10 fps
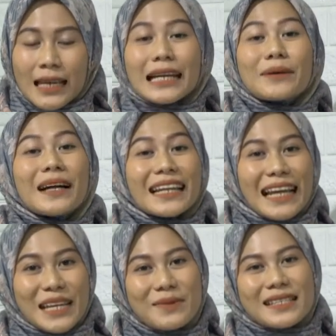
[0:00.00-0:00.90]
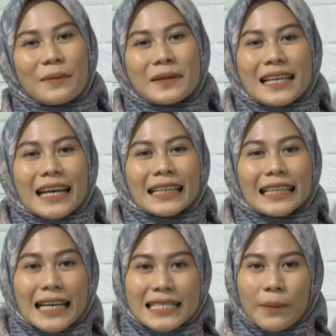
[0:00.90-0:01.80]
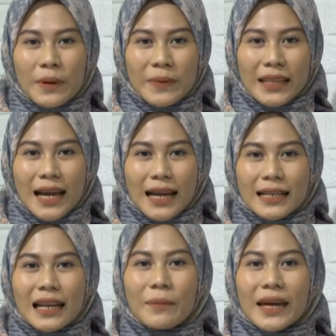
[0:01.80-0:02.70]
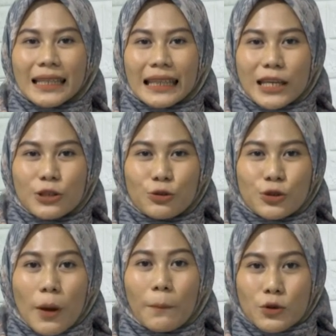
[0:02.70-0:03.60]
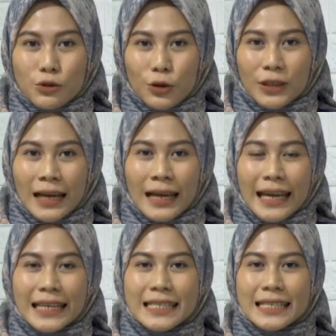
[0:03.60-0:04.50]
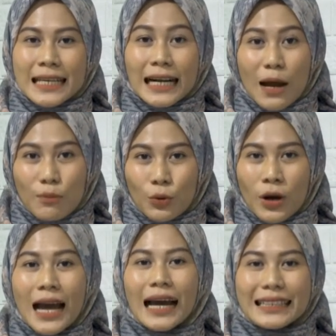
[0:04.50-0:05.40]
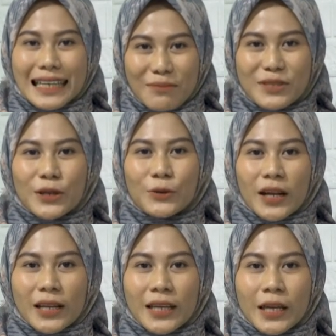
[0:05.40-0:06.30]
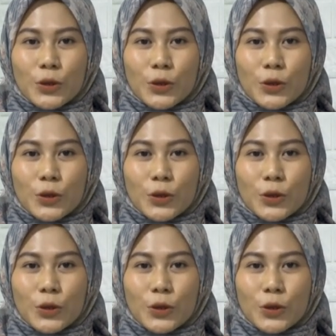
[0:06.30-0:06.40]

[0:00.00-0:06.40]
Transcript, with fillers: Kembali lagi bersama saya Trias Haprimita dalam Headline News Pos Kota edisi Rabu 6 Januari